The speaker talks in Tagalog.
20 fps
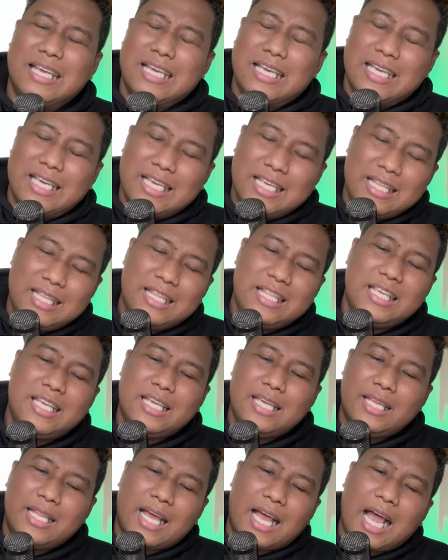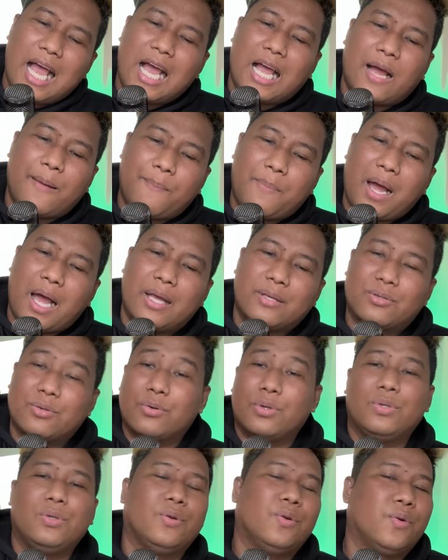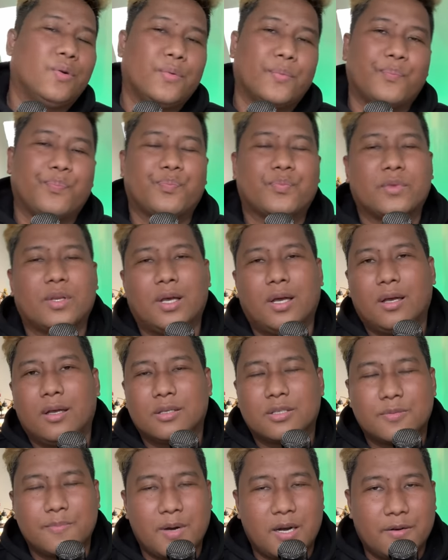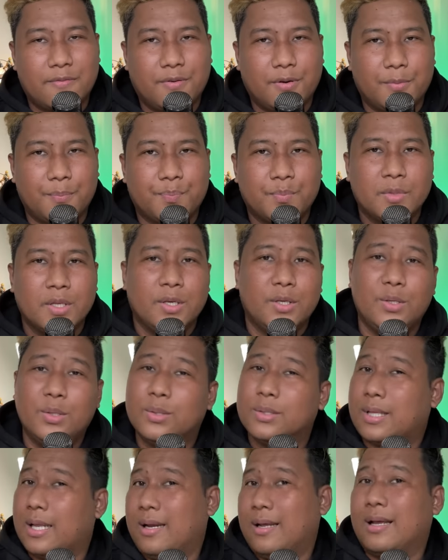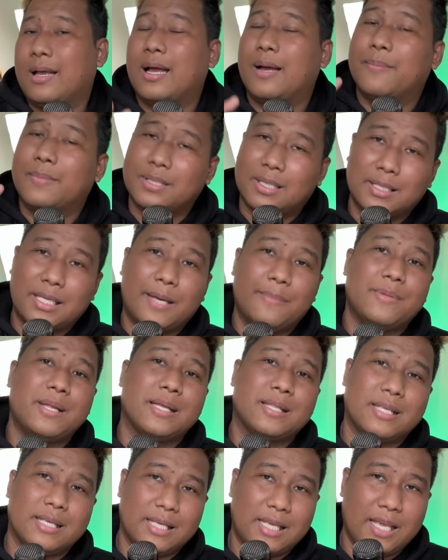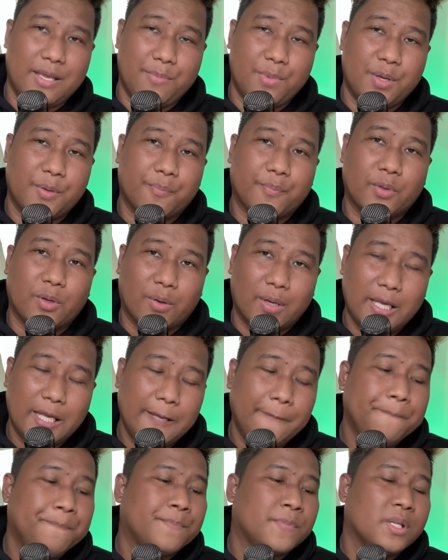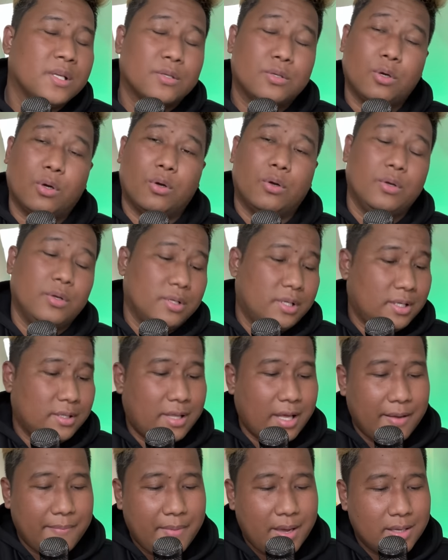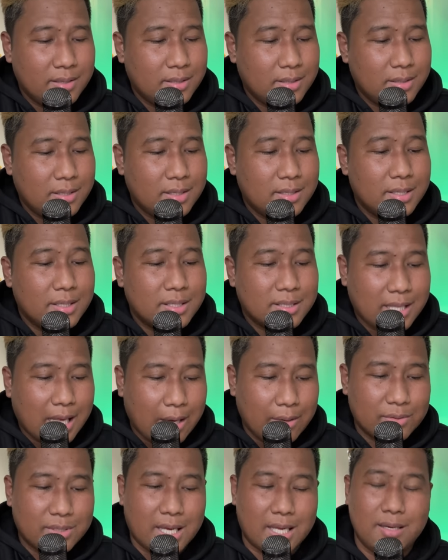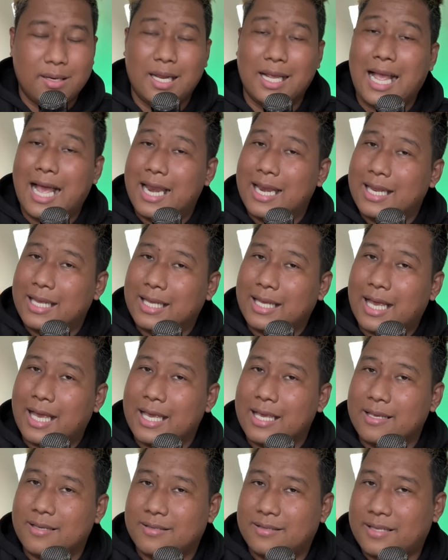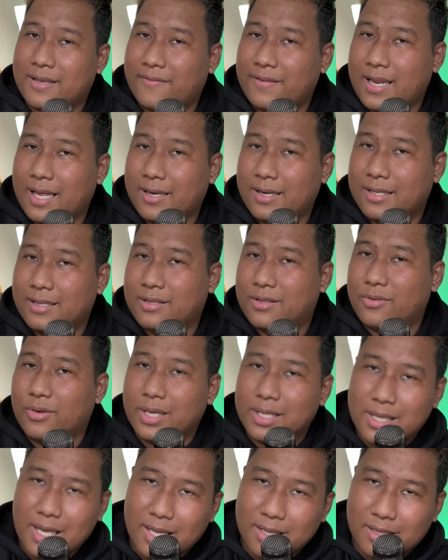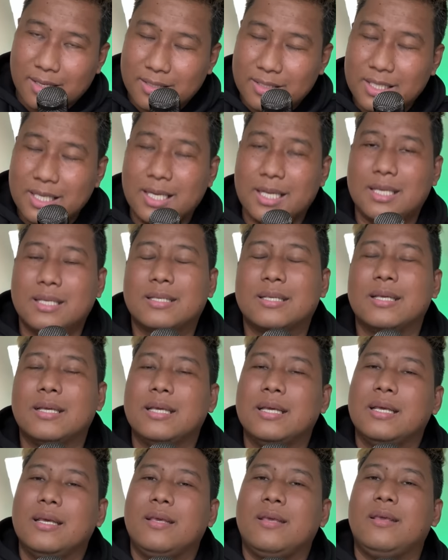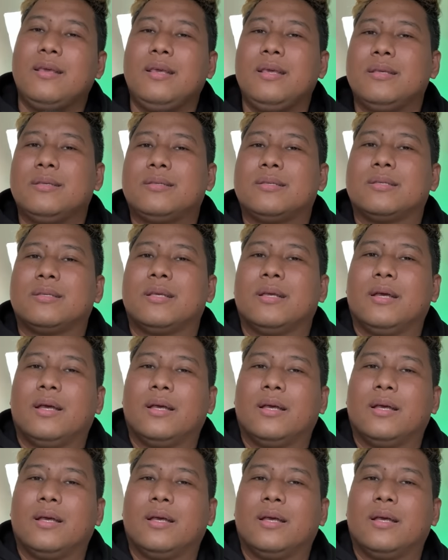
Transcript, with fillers: hindi nakakapaso yung uh, smartphone. Yun talaga ang masasabi natin gaming. Okay? So, si Dimensity 6000 na galing kay 700 to 800 series is